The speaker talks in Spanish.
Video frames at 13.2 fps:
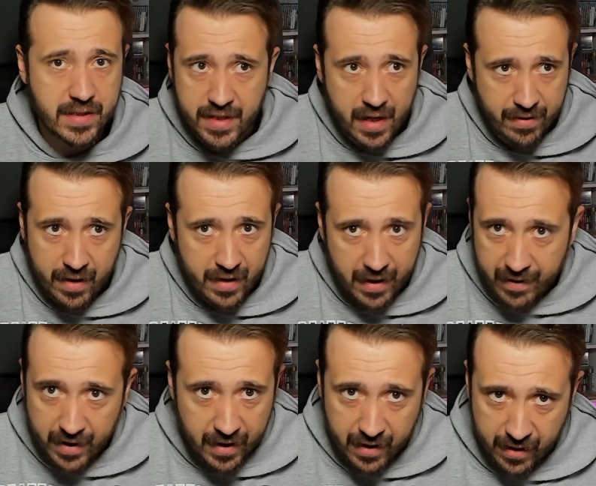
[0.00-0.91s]
sin hacer
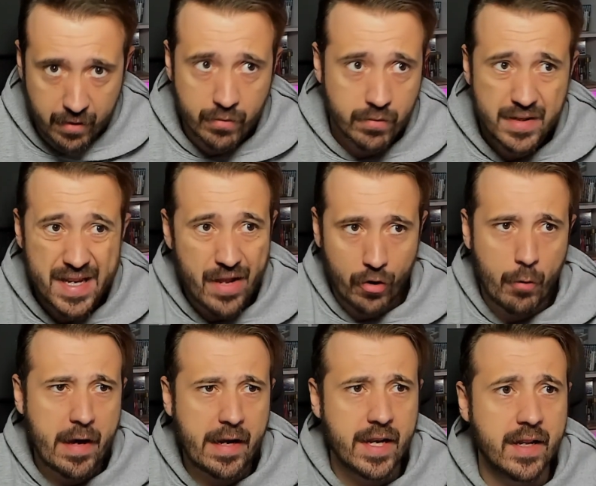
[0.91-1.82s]
nada raro, ni
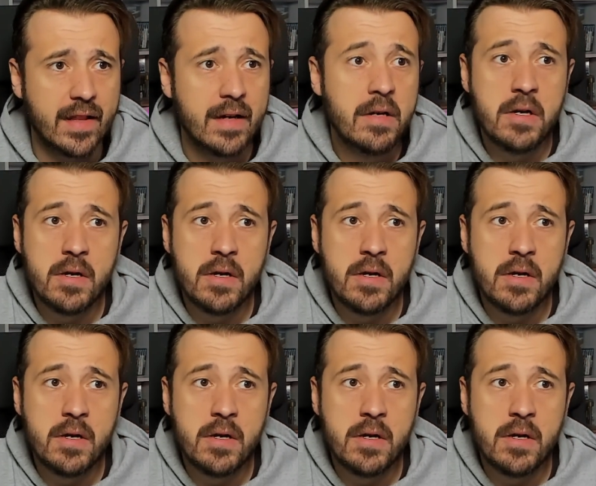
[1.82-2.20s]
robar ni nada.